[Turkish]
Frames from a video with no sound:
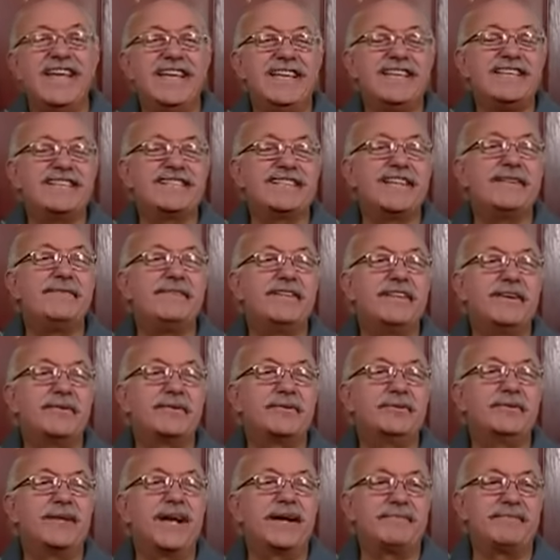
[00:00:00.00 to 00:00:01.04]
İstemeden
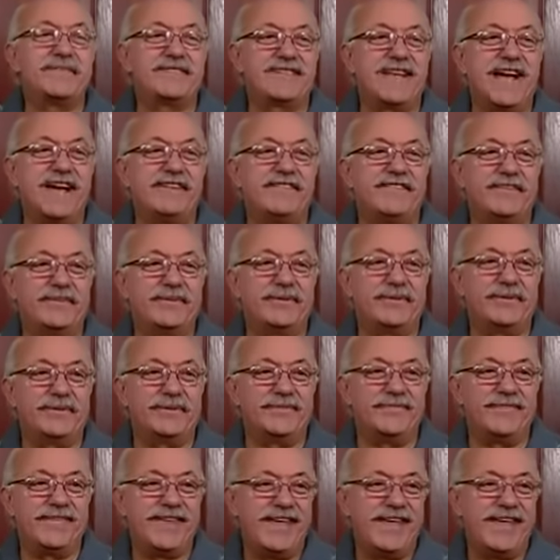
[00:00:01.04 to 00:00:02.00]
kulak misafiri oldum.